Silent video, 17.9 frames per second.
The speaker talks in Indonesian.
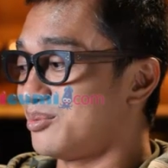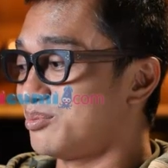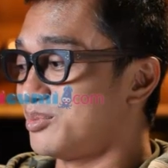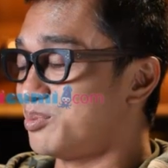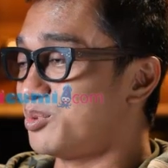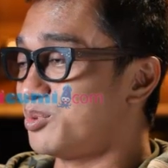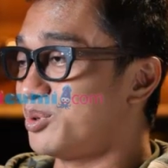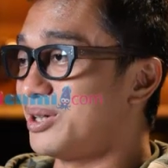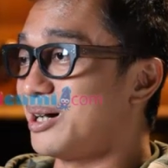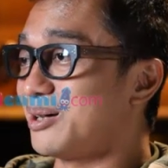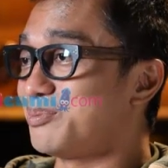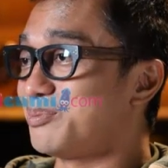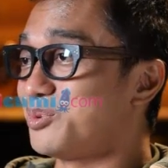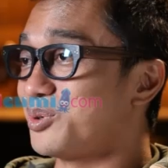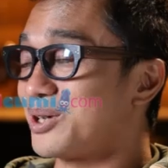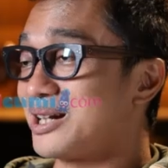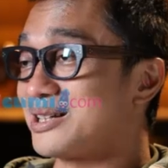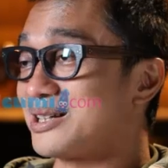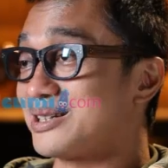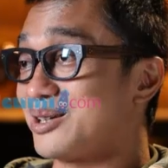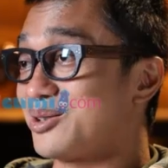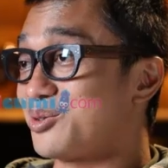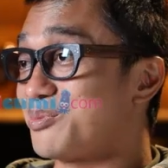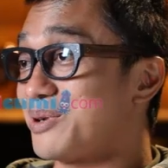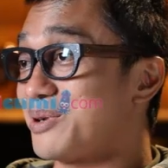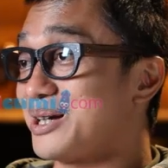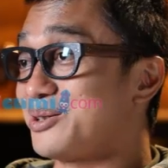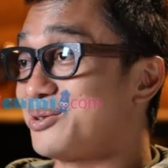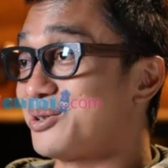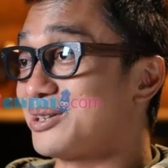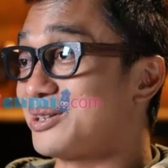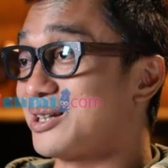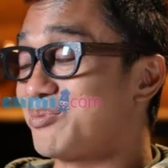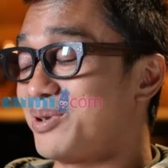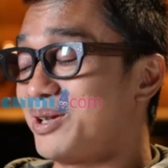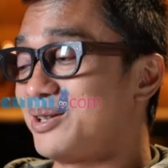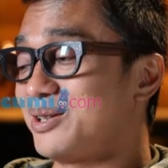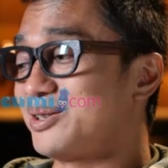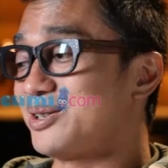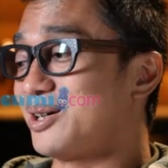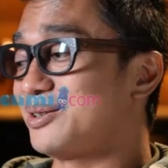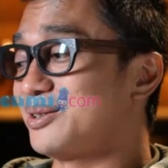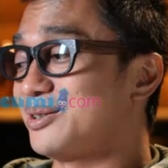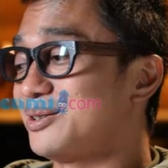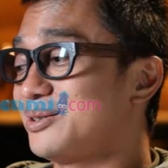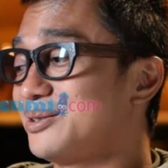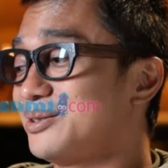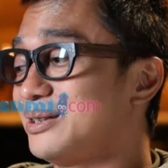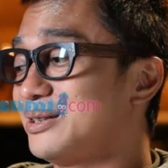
bumbu dapur dan sayur mayur, tapi insya Allah